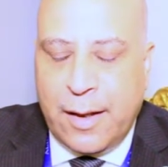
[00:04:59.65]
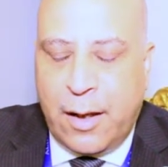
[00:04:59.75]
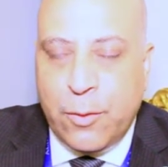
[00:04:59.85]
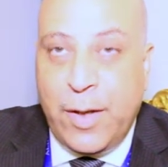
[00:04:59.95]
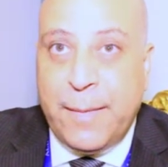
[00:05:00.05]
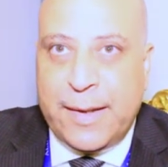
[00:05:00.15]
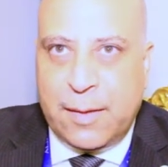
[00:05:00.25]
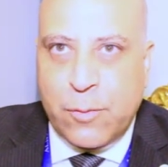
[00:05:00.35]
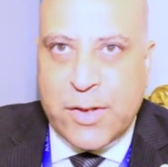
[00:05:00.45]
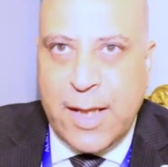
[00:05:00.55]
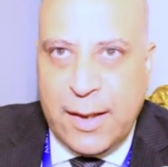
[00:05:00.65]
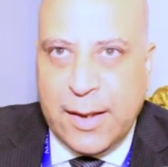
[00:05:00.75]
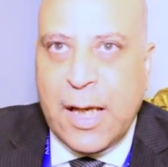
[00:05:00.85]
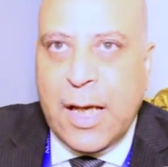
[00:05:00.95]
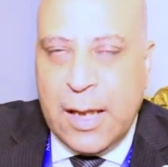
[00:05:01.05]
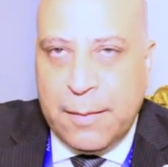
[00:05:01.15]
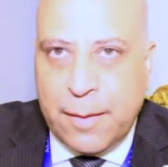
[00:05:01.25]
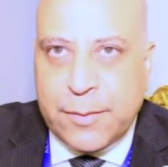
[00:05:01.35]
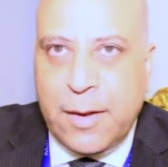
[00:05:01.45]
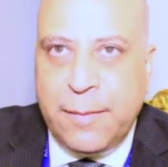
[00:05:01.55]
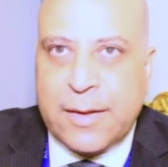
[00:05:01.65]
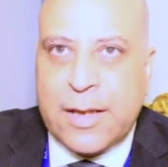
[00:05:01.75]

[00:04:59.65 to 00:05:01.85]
قانون حمايه المستهلك لما بتعمل